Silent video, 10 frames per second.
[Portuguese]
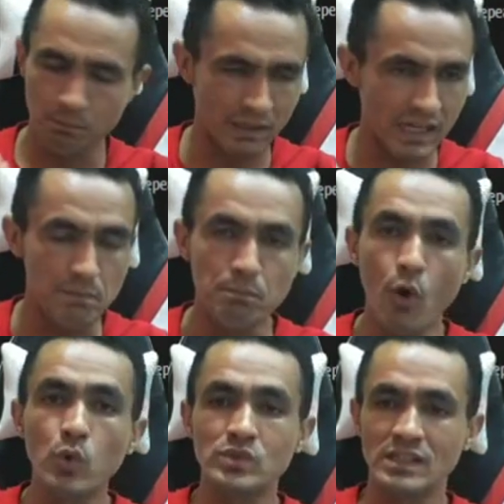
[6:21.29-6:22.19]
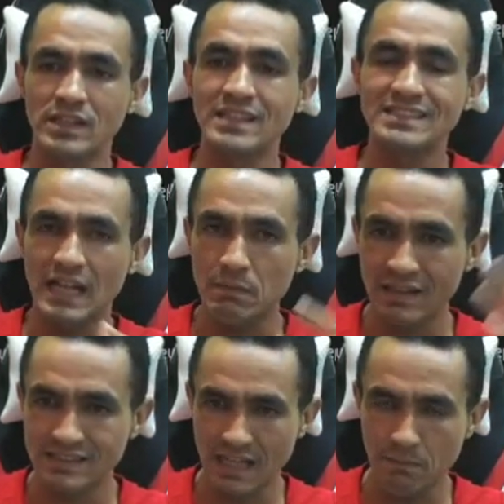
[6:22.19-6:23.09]
Peguei poucos a 3k,
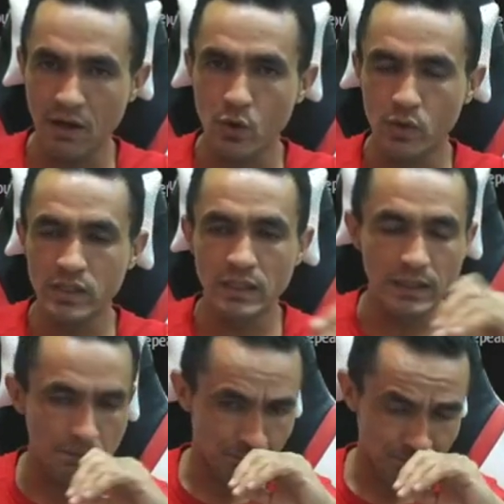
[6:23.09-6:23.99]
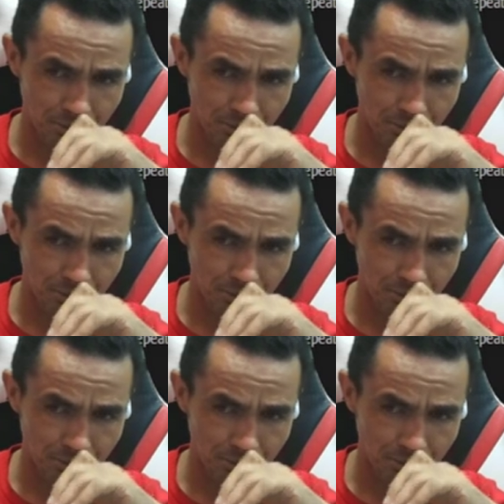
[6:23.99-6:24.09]
mas a maioria ali